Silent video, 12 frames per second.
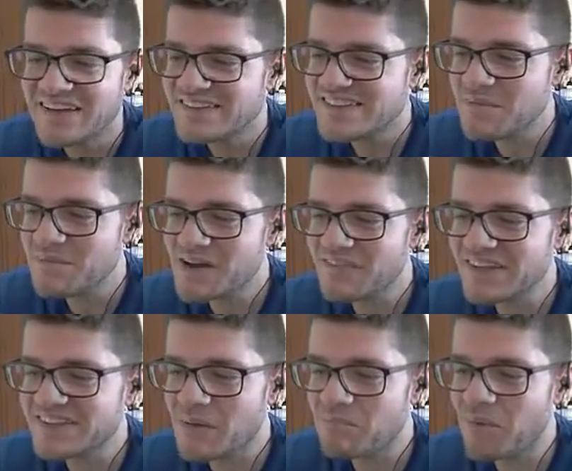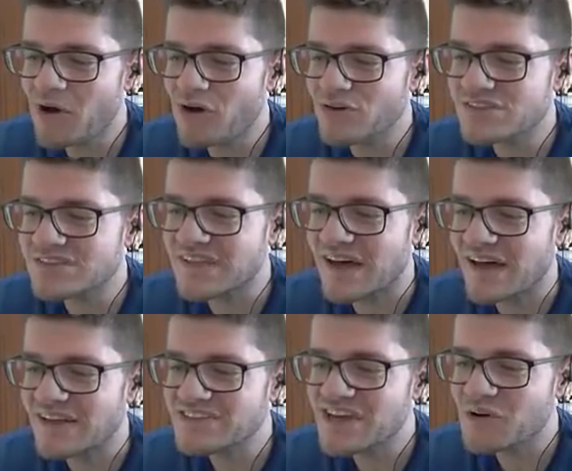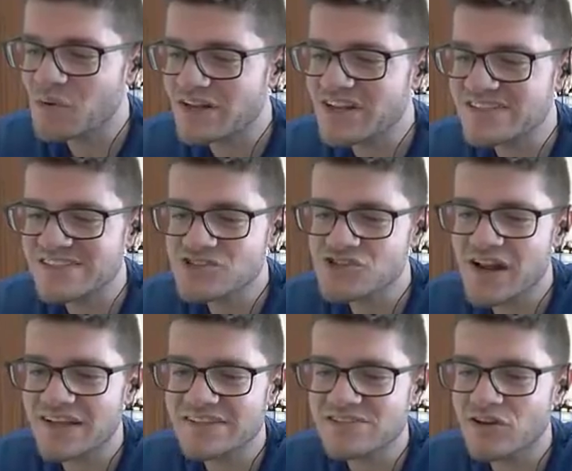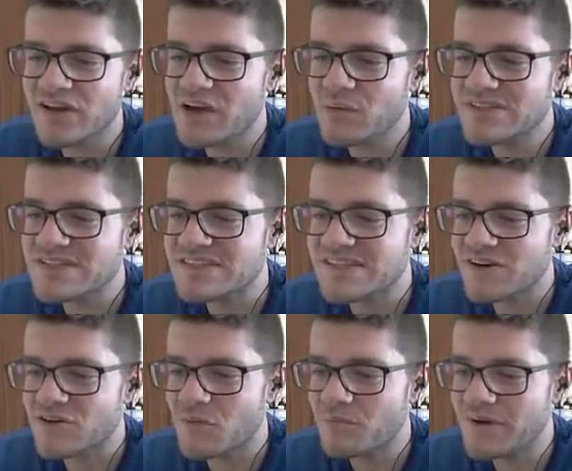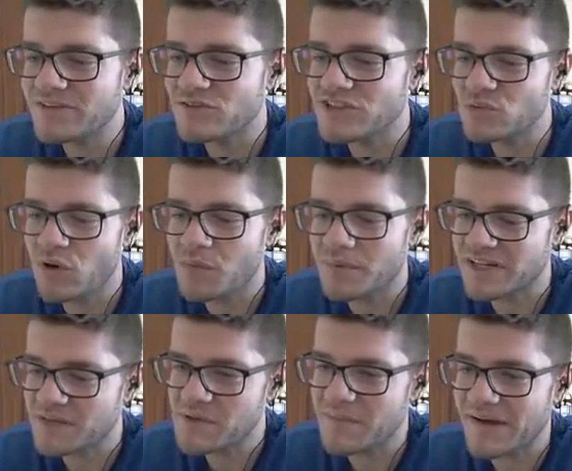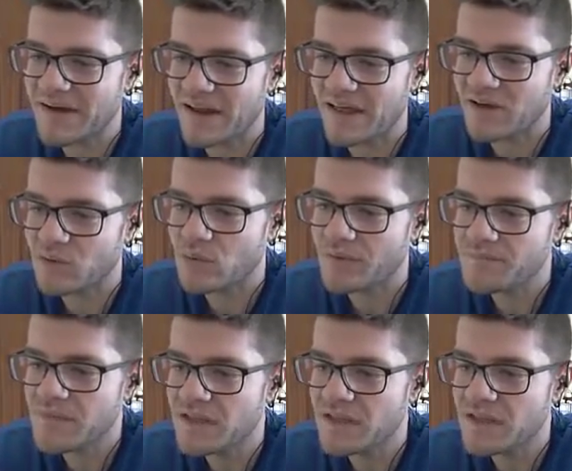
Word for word: Sembra fatta apposta. Cioè, qua la staccionata solo che qua si sta rompendo di nuovo perché mi manca l'acqua.